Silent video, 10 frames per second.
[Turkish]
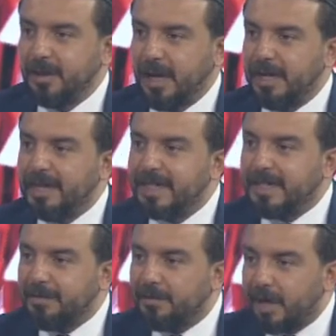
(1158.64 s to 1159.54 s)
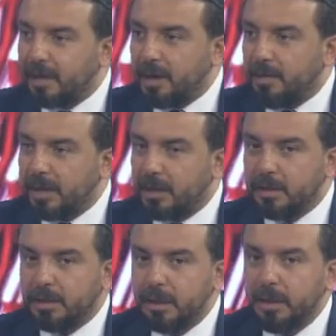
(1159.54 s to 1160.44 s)
Aradaki farka
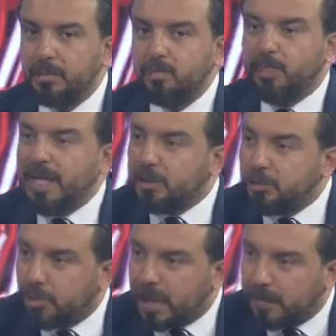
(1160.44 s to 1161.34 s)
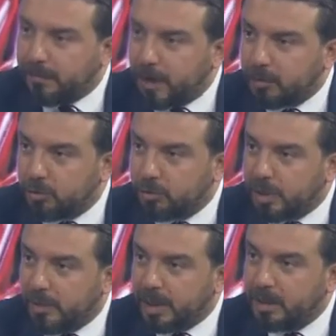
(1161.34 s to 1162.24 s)
bakın. Bir dolar fark
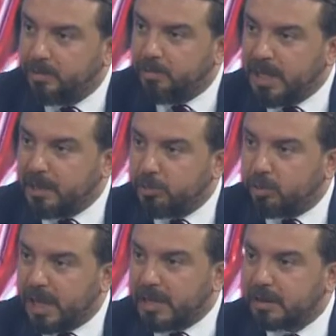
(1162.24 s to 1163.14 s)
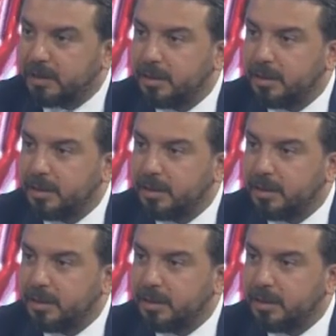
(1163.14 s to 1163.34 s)
olsa bakın bir dolar